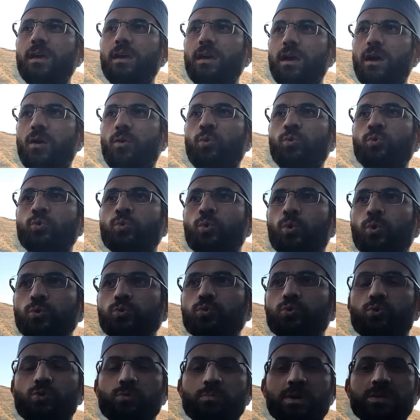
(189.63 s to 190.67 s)
e, onun
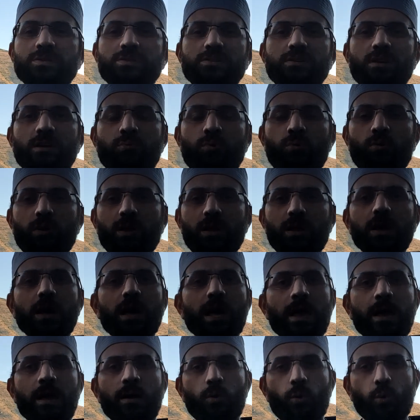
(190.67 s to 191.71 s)
öldürülmesiyle böyle
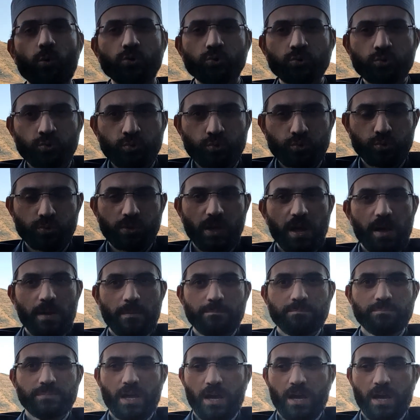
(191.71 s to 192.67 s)
oyuncuda